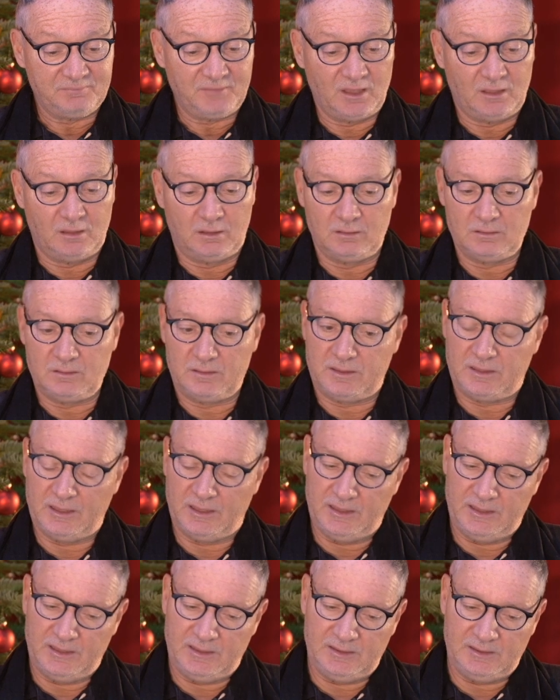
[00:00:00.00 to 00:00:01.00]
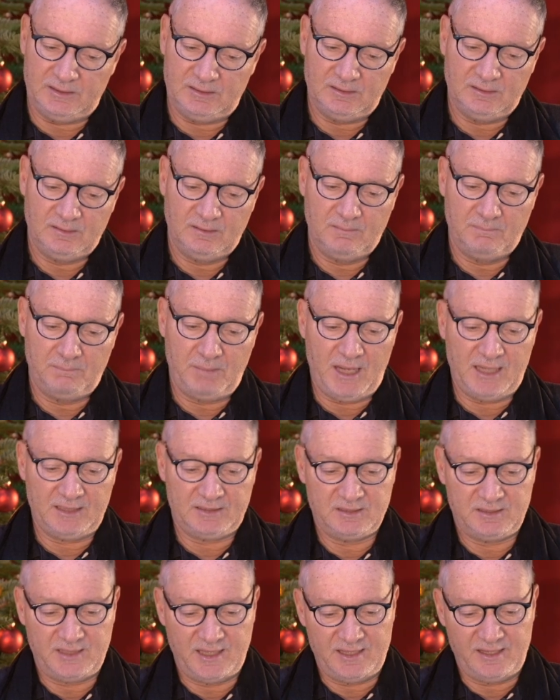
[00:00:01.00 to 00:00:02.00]
Onkel,
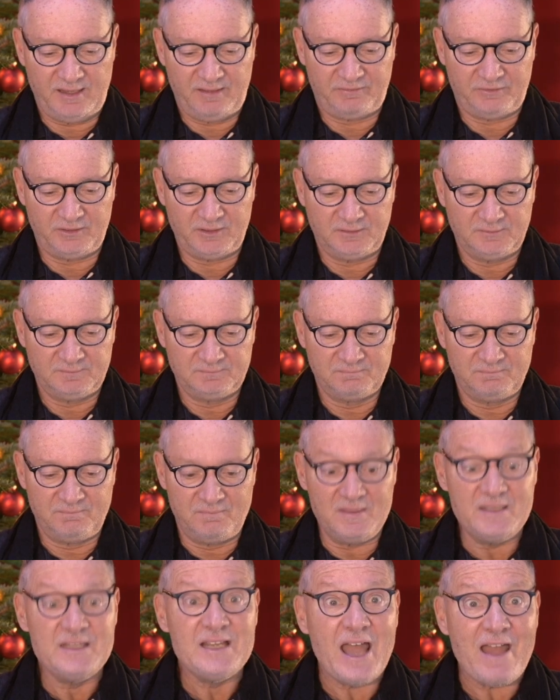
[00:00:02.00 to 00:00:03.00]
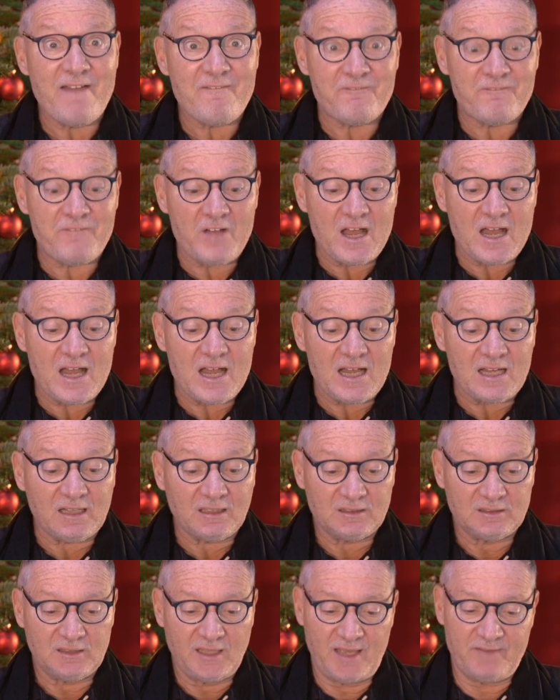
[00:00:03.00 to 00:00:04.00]
bat der Neffe. Neffe,
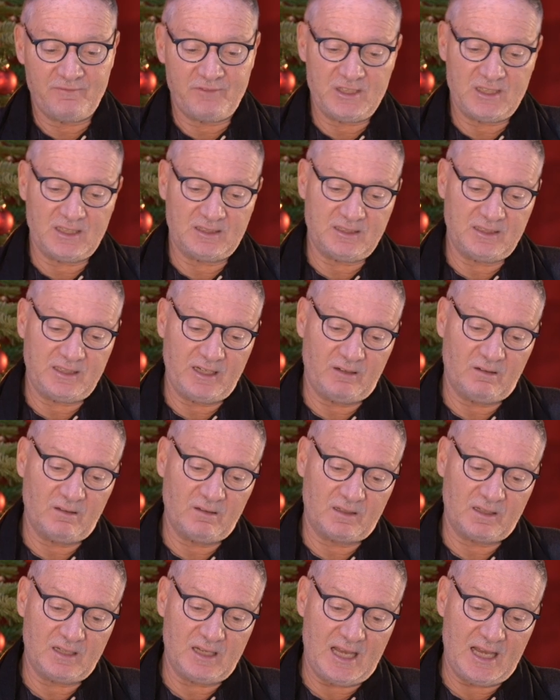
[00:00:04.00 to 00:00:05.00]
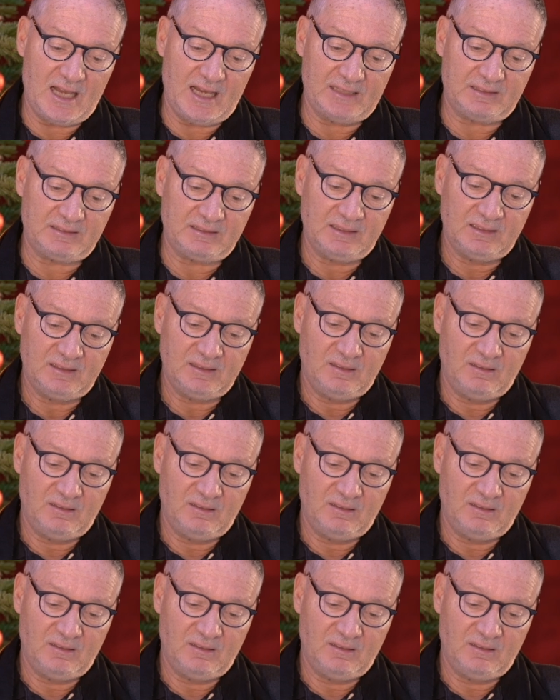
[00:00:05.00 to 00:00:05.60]
erwiderte der Onkel hart.